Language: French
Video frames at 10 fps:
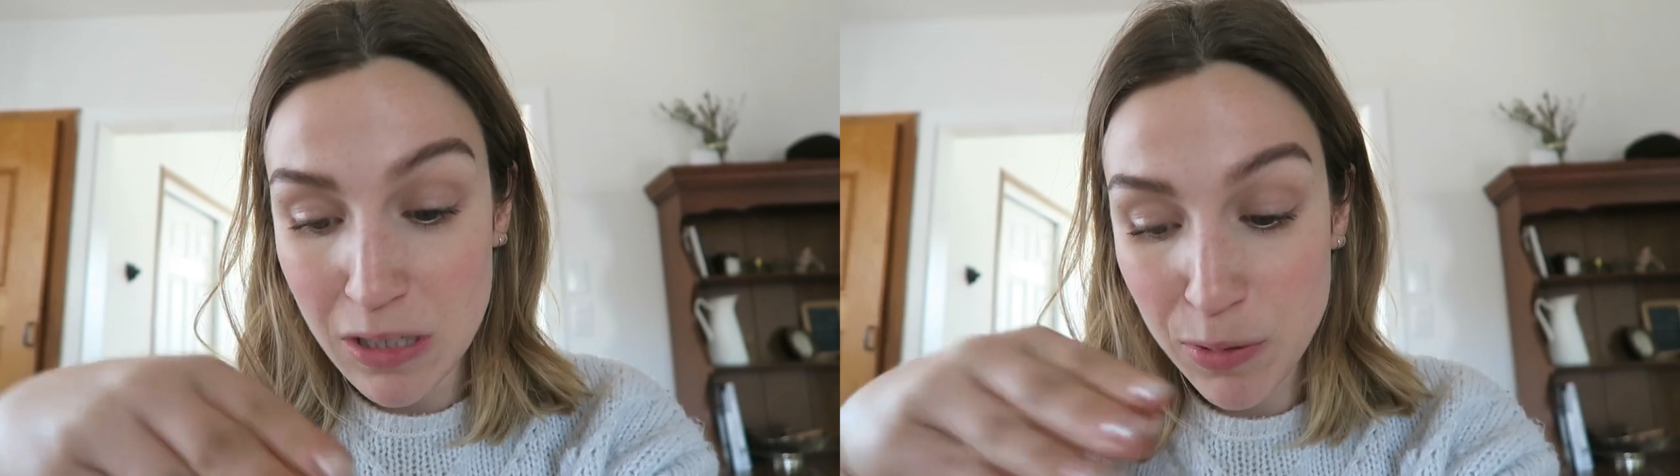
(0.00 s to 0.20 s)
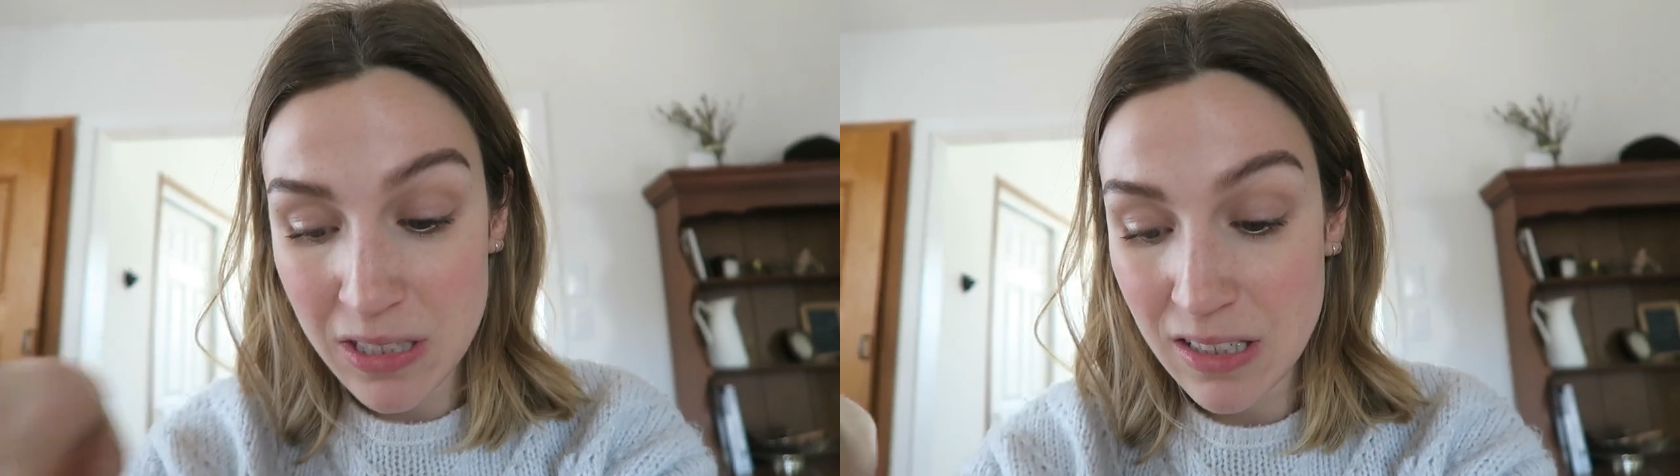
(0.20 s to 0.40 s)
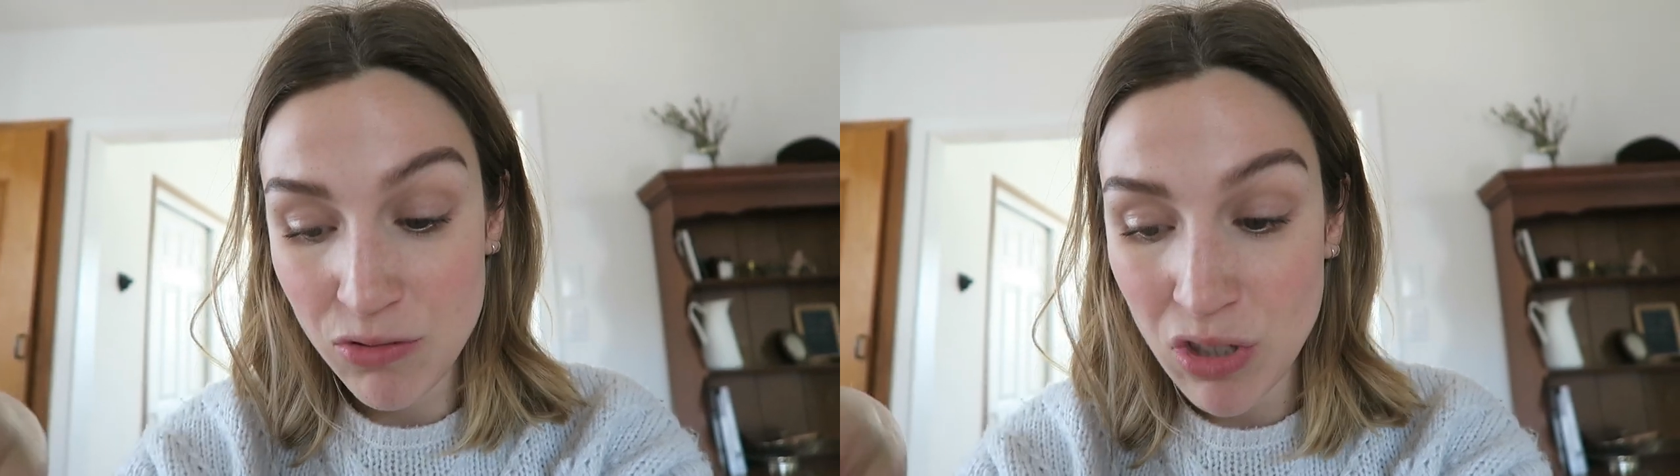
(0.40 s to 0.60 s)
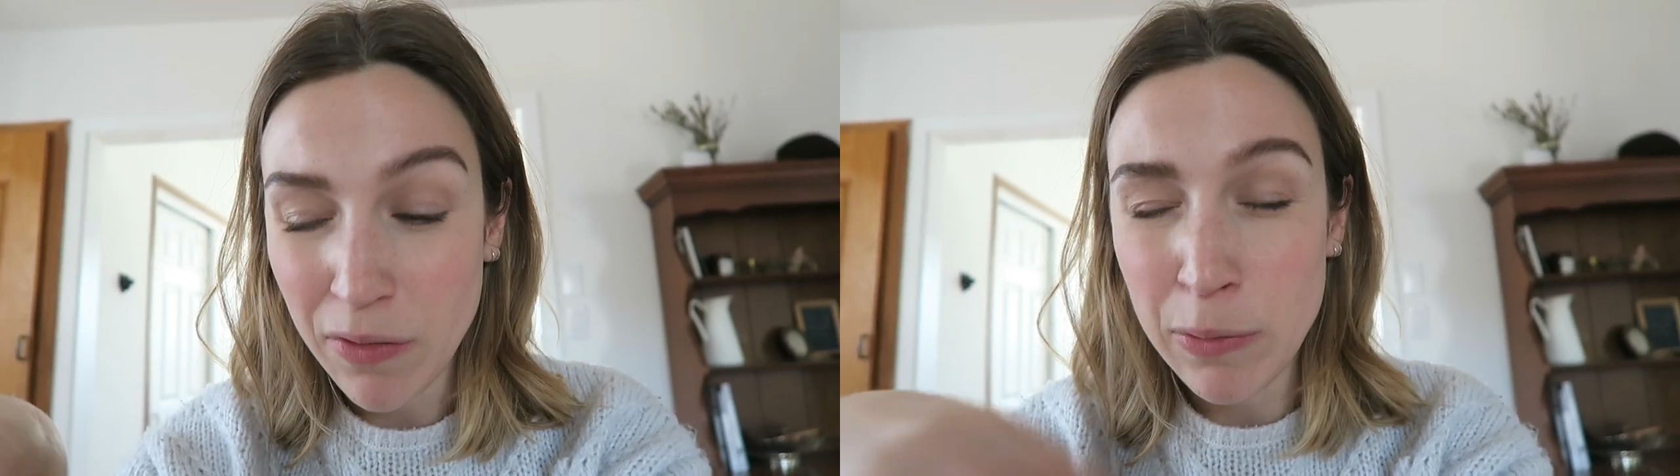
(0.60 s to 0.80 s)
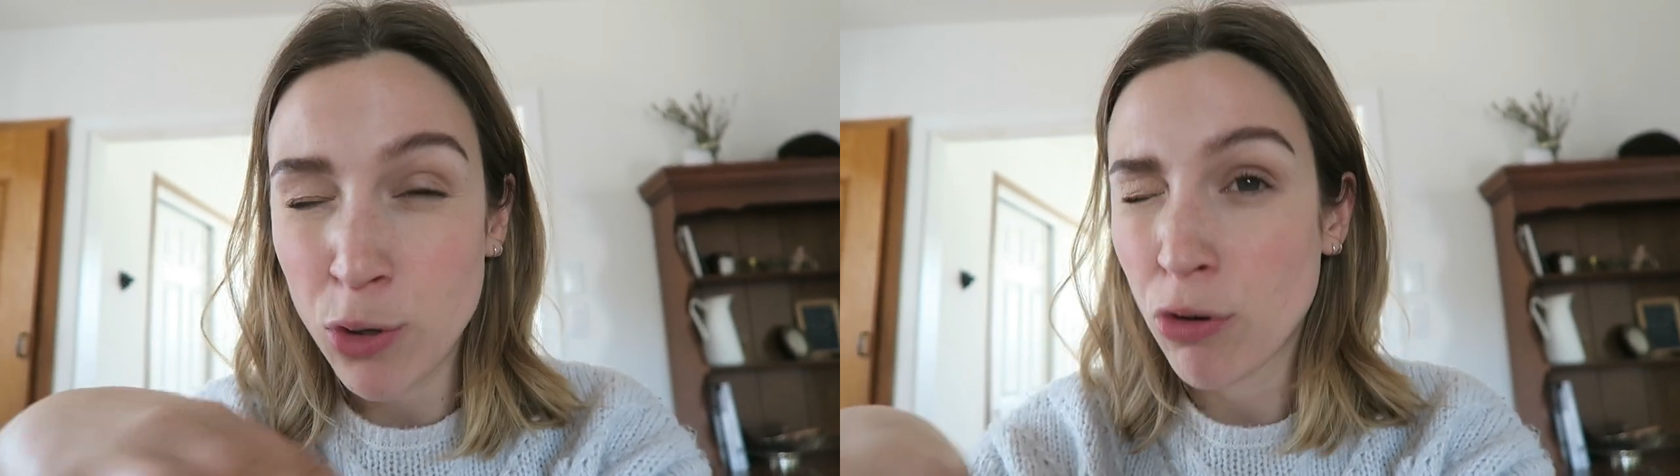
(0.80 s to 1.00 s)
je sais pas si vous
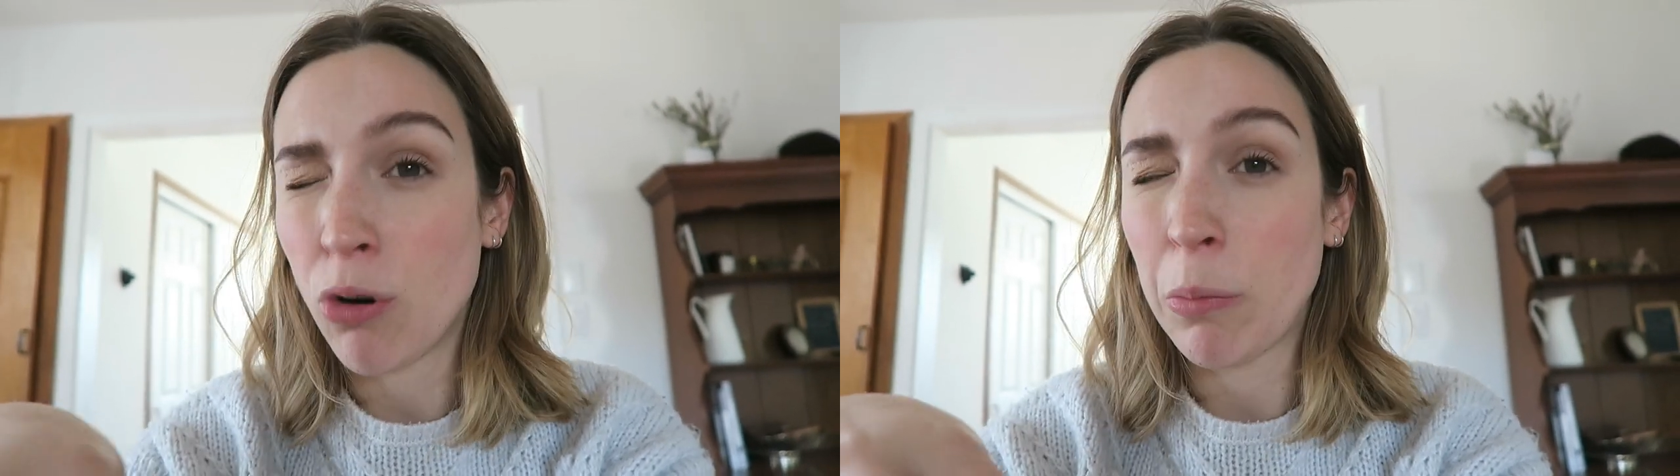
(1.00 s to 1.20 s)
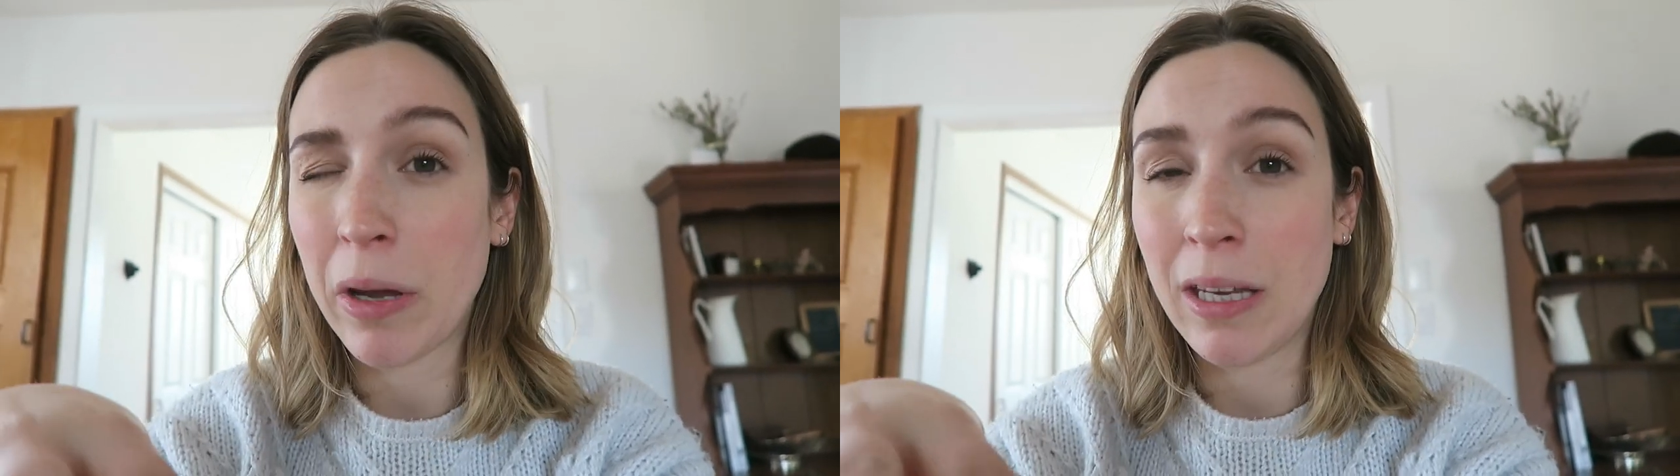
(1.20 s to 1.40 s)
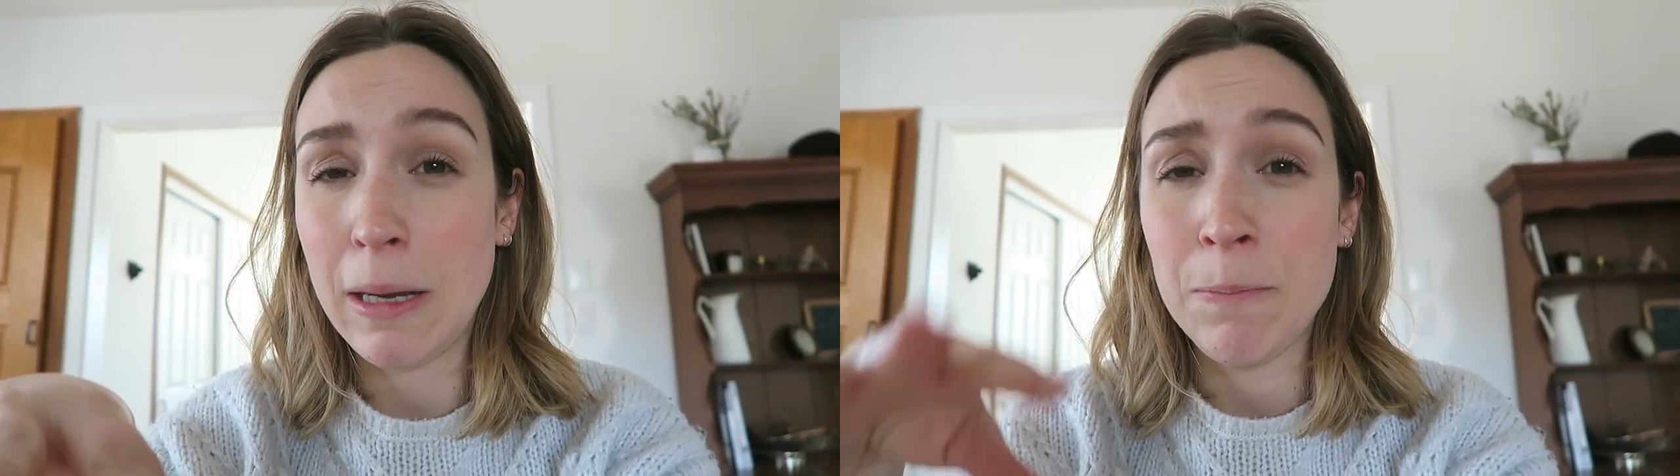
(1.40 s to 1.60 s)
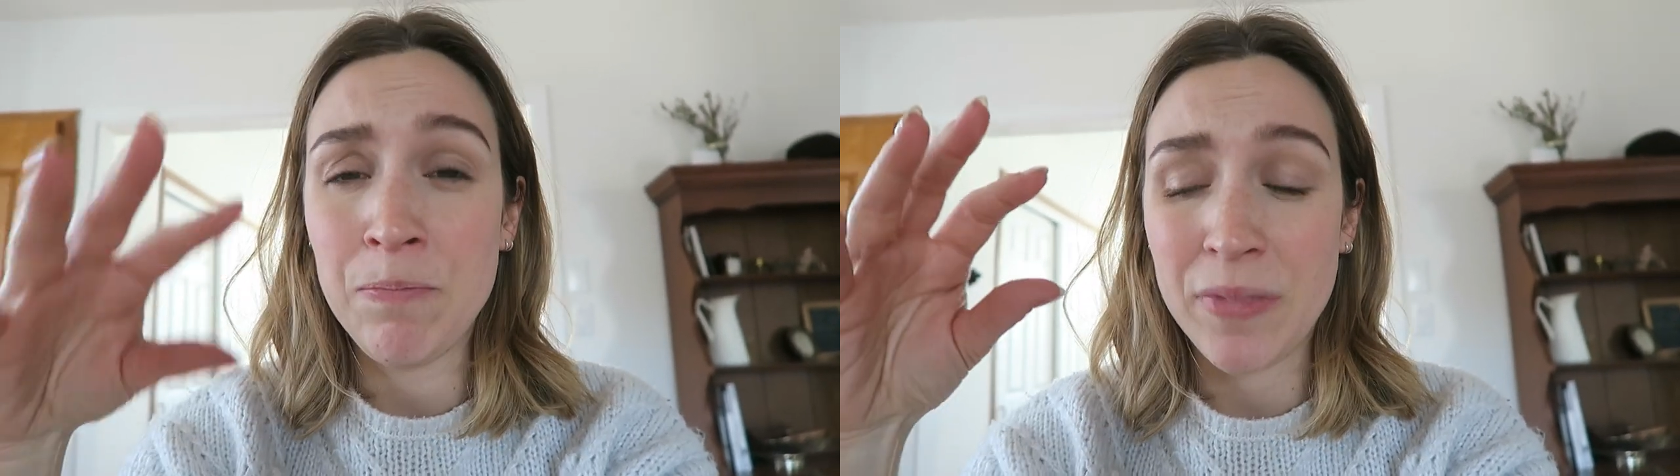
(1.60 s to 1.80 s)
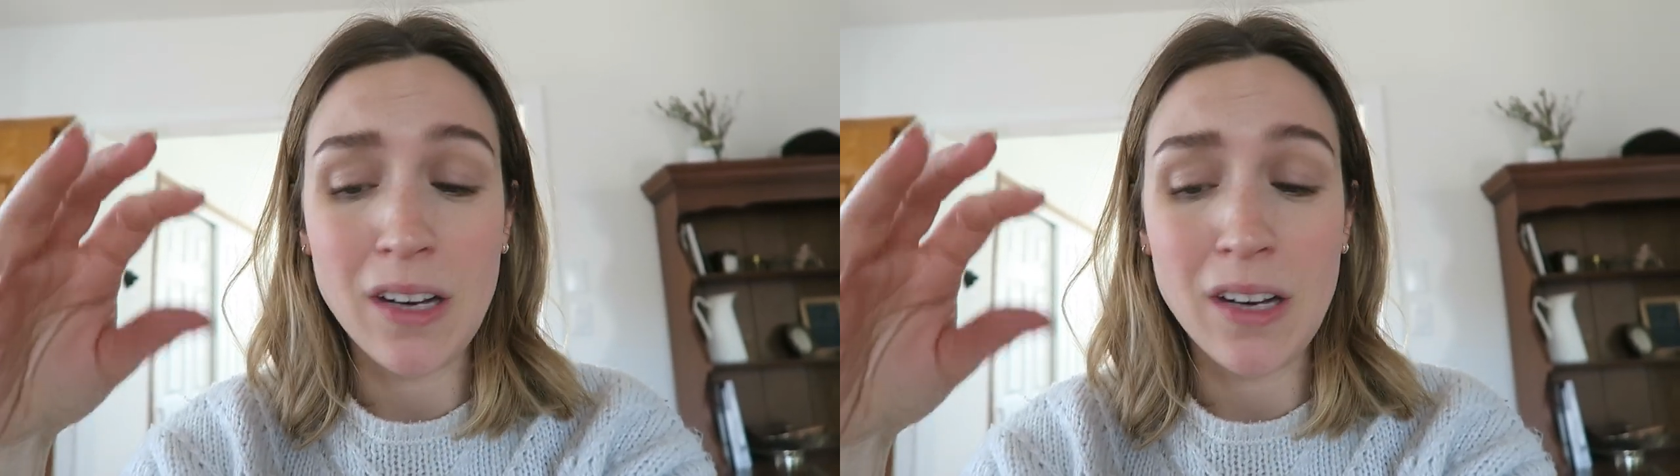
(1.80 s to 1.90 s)
avez mieux compris